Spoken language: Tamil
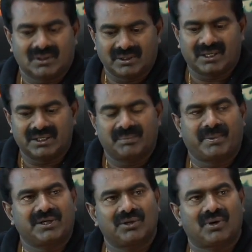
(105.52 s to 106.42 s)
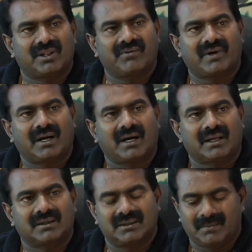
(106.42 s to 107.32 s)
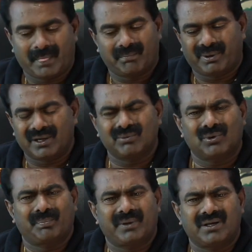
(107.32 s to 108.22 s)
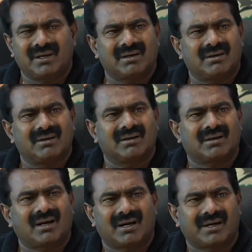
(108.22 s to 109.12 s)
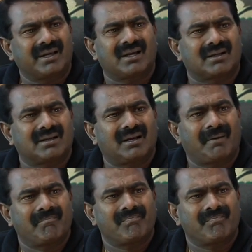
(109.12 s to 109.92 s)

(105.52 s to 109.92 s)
இந்த ரெண்டு பெட்டிக்குள்ளே தான் வேலை நடக்குது பணம் ஒரு பெரிய காரணியாக இருக்குது